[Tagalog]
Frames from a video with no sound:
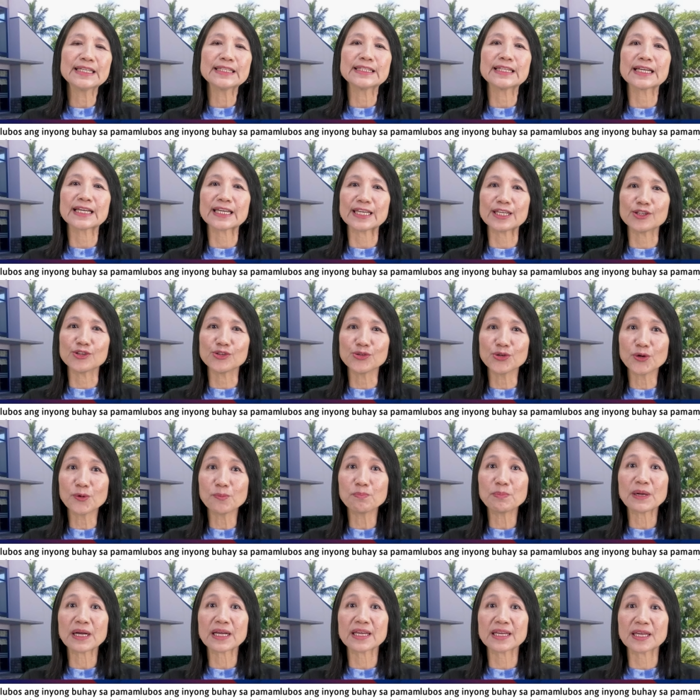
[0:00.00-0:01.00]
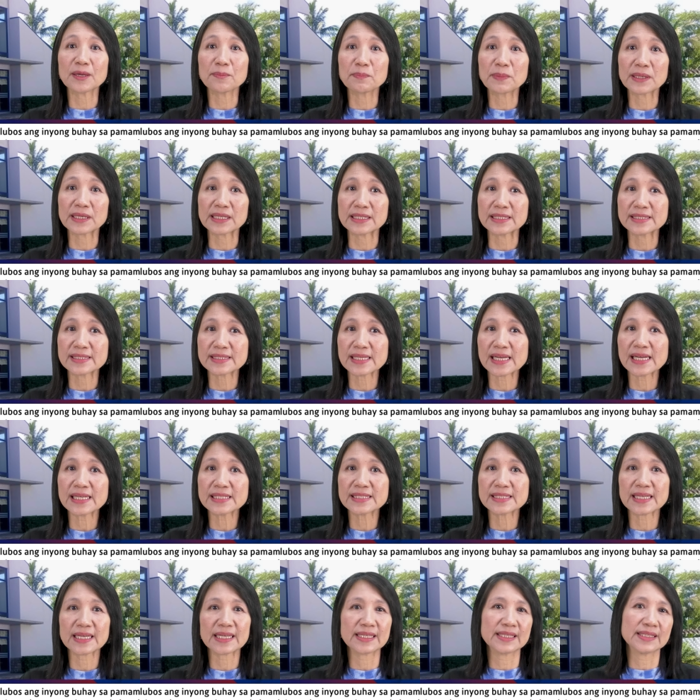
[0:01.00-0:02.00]
ng inyong
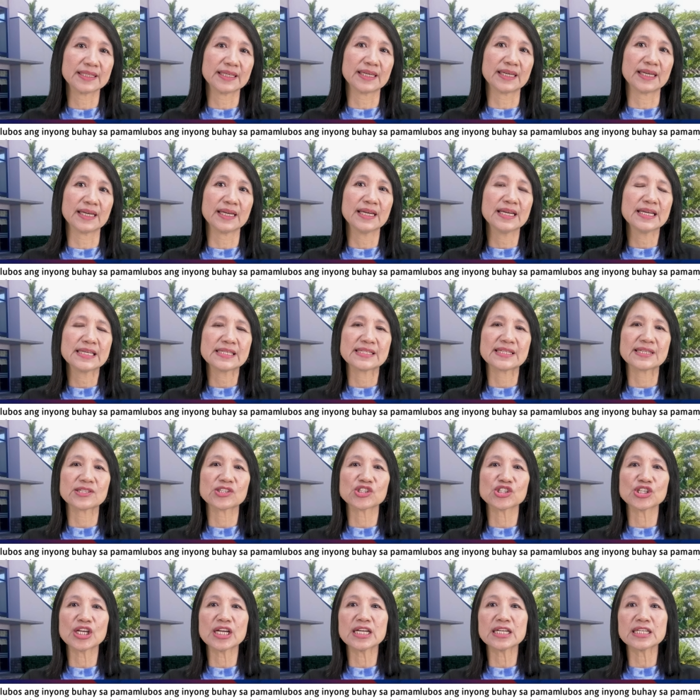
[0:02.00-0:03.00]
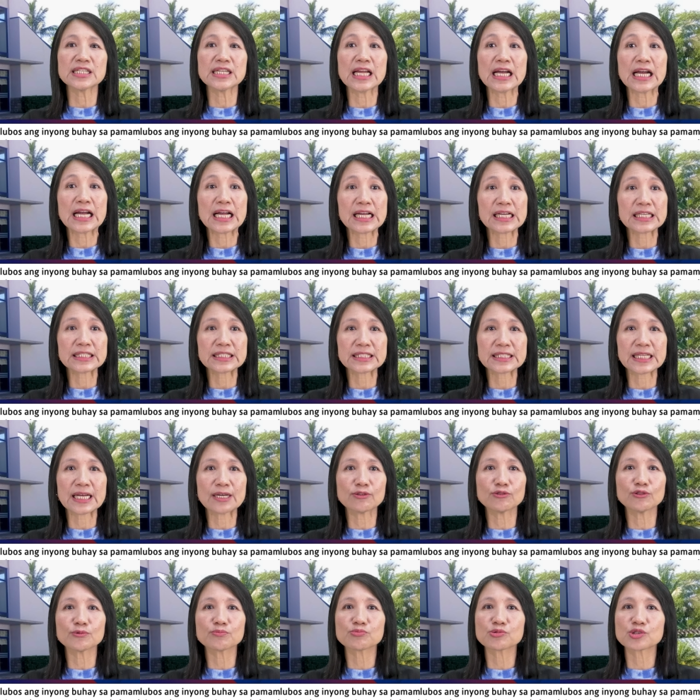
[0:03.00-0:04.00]
pakikipag-isa sa Kanya na siyang
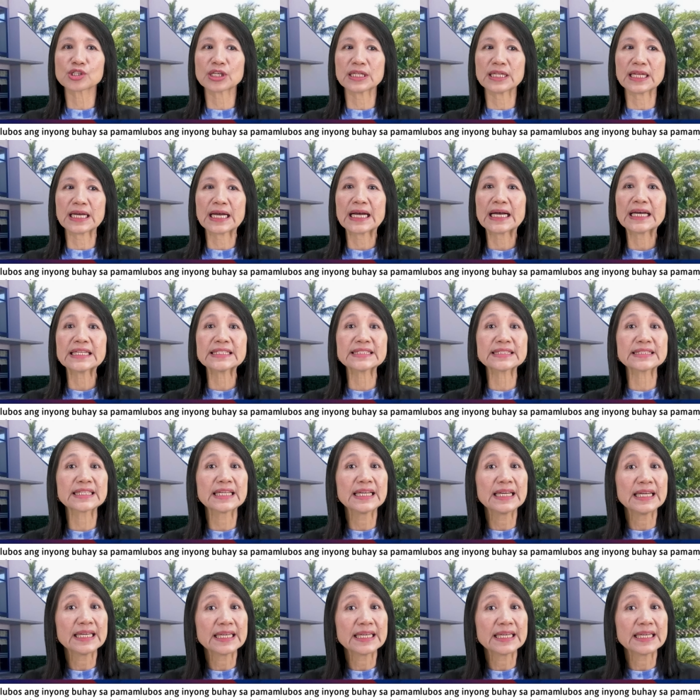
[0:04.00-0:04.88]
nakakasakop sa lahat